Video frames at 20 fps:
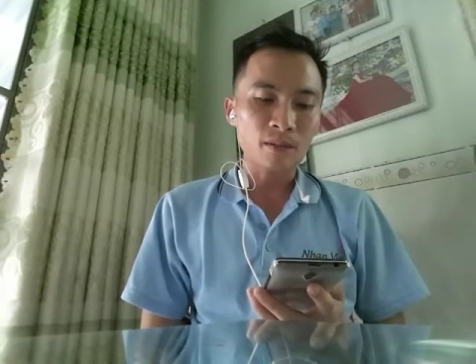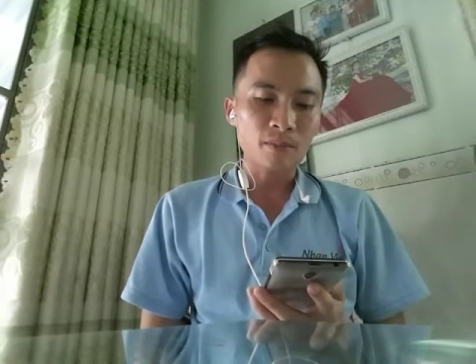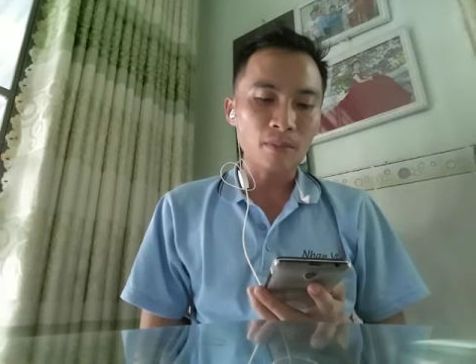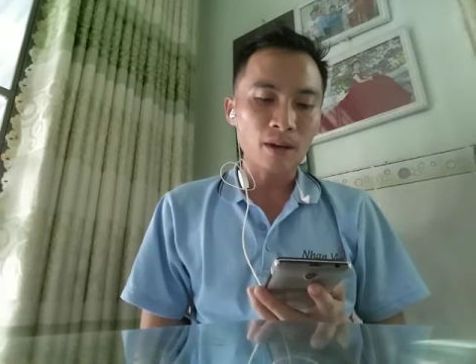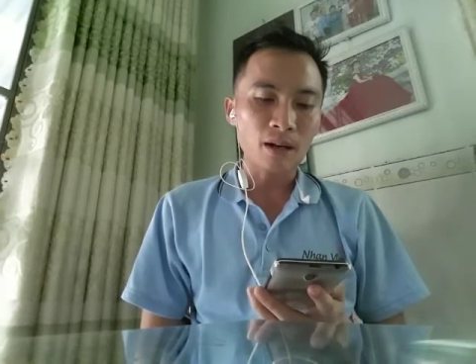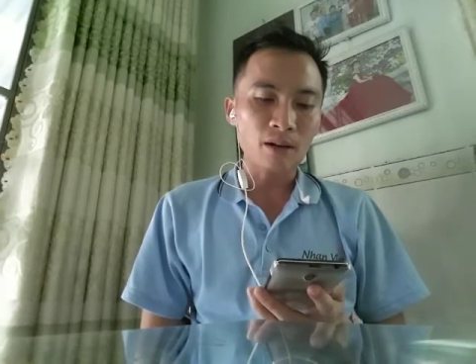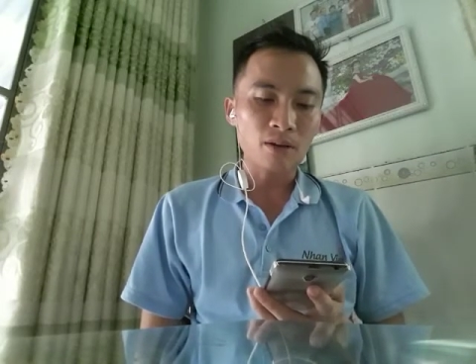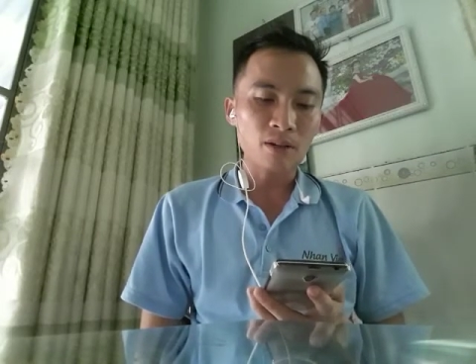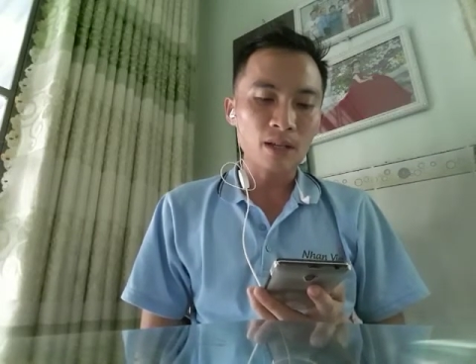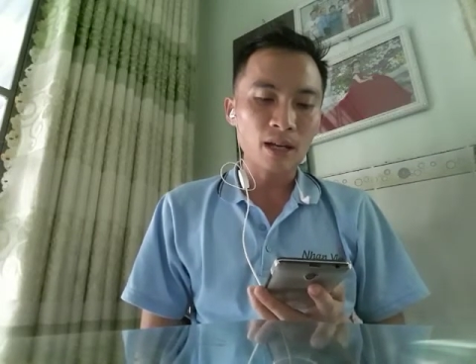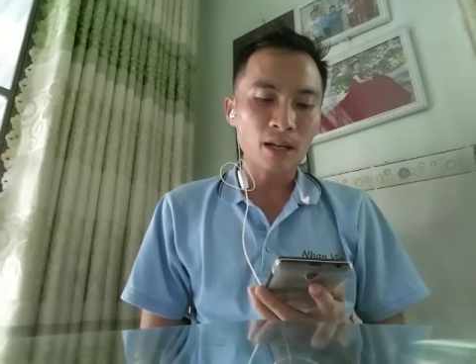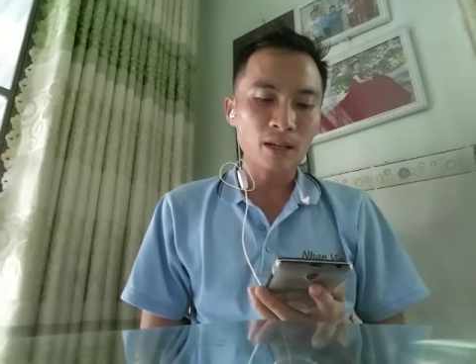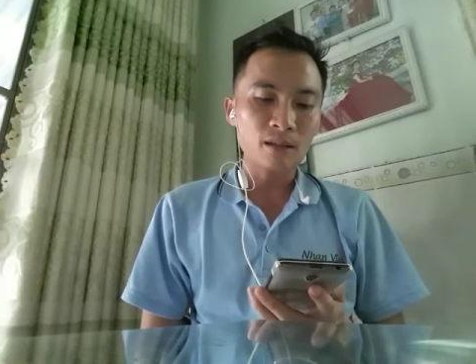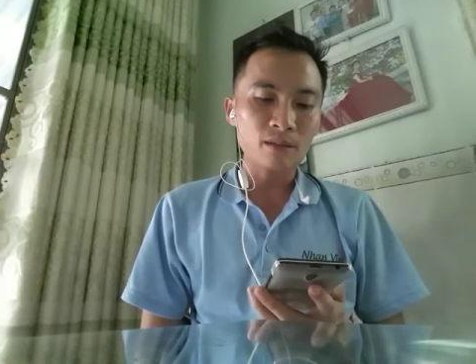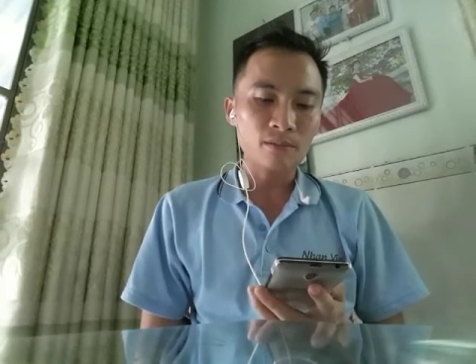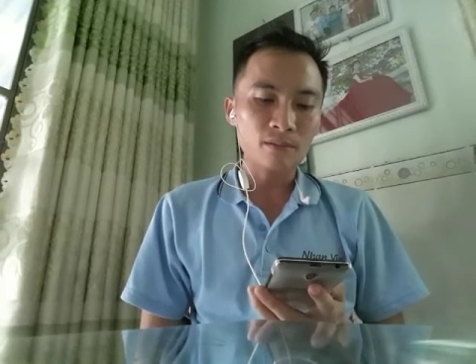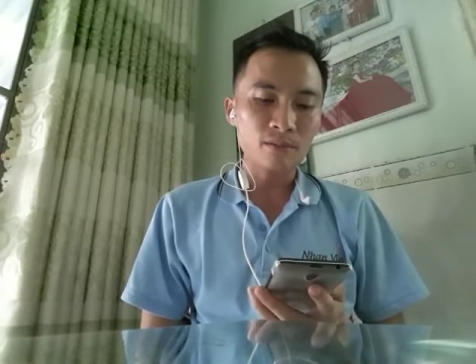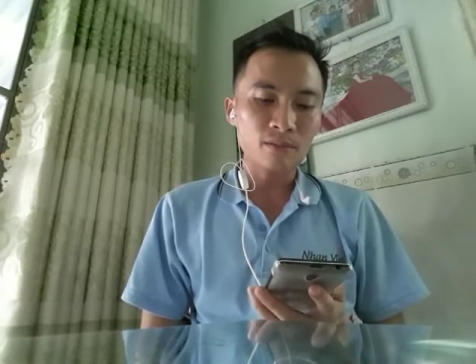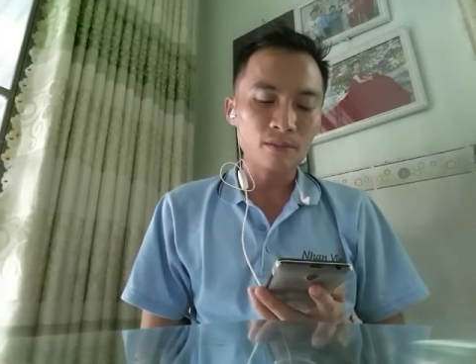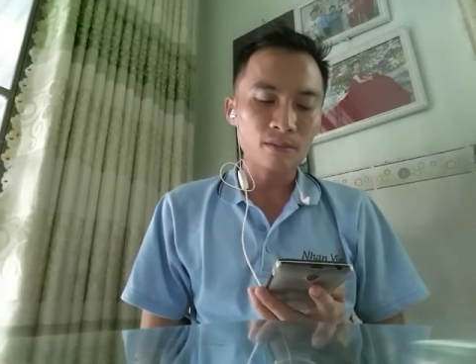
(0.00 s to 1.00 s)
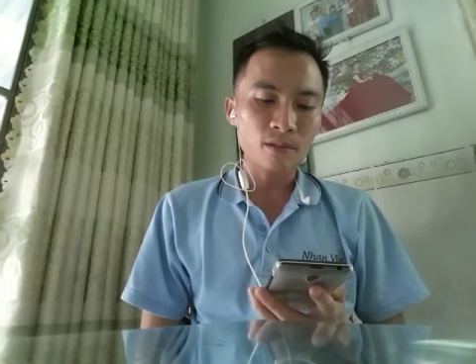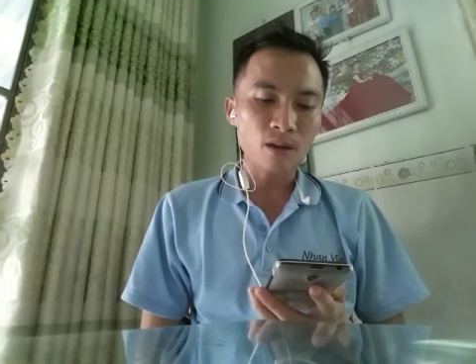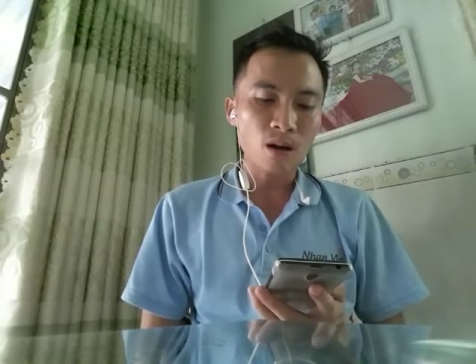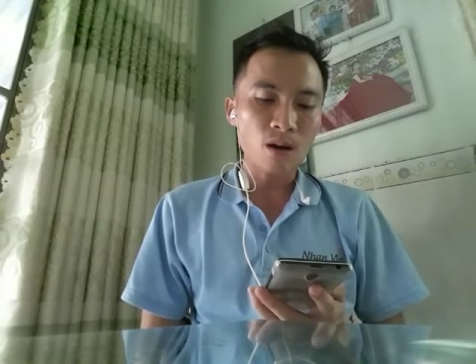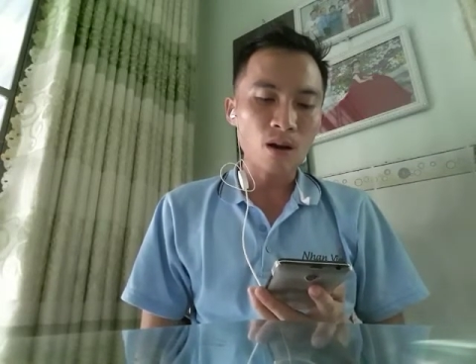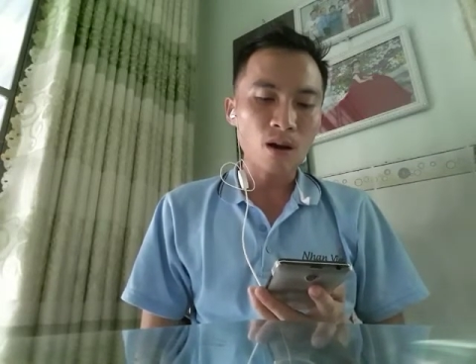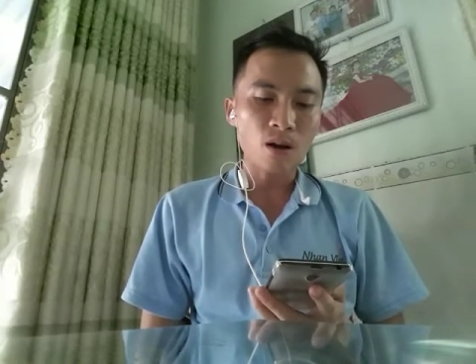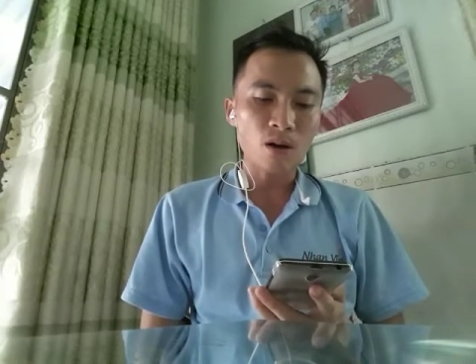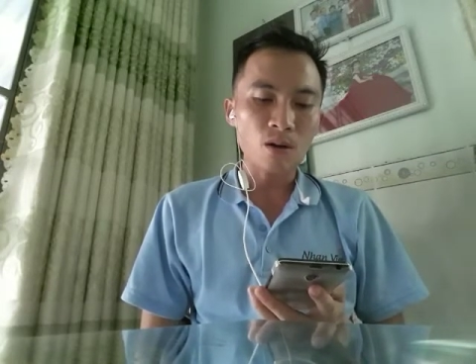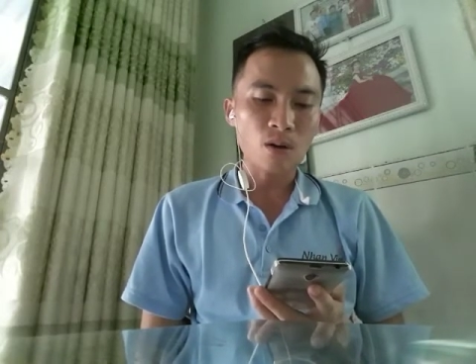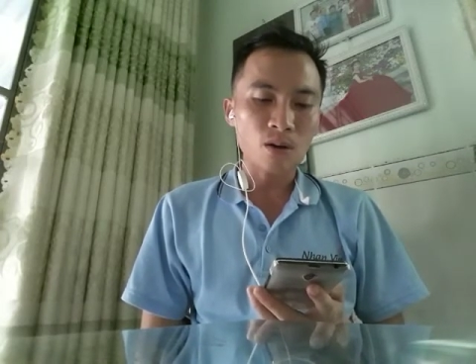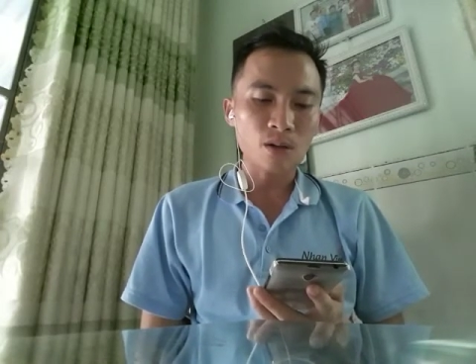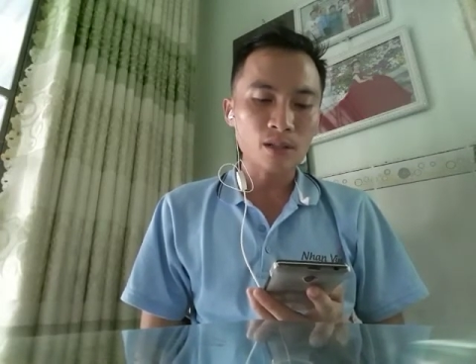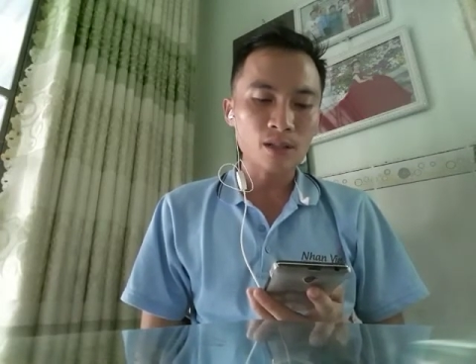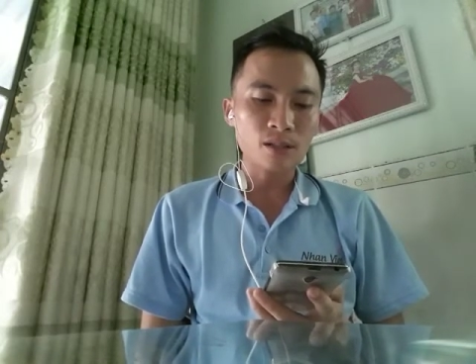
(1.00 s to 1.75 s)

Bạn có thể cho họ đỏ